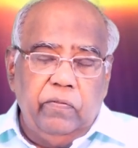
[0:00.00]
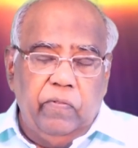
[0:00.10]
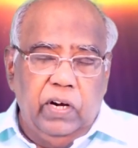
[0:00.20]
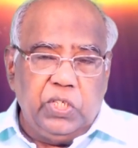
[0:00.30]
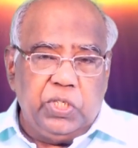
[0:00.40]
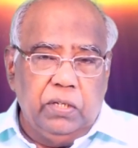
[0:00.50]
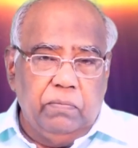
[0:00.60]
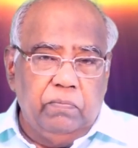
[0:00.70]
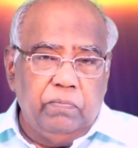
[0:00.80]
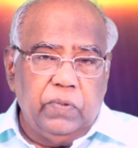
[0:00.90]

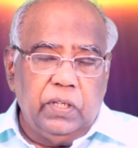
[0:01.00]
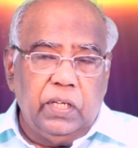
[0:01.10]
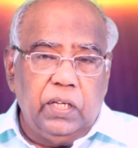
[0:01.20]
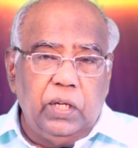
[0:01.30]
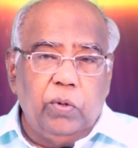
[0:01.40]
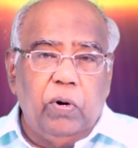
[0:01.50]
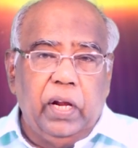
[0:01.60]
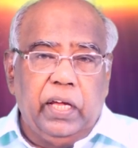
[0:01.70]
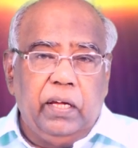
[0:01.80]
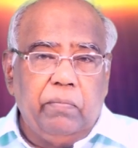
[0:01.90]
வெளிச்சம்
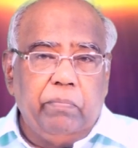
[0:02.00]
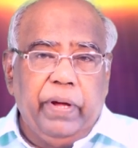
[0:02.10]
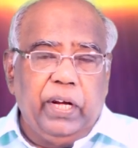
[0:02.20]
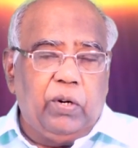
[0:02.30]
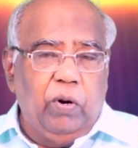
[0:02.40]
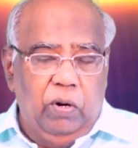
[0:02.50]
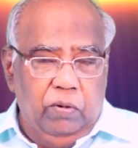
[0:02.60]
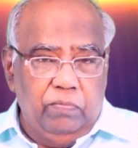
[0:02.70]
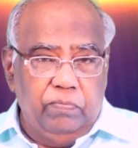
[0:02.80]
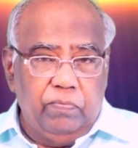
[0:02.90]
இருளை
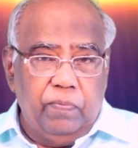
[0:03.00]
மேற்கொள்ளும்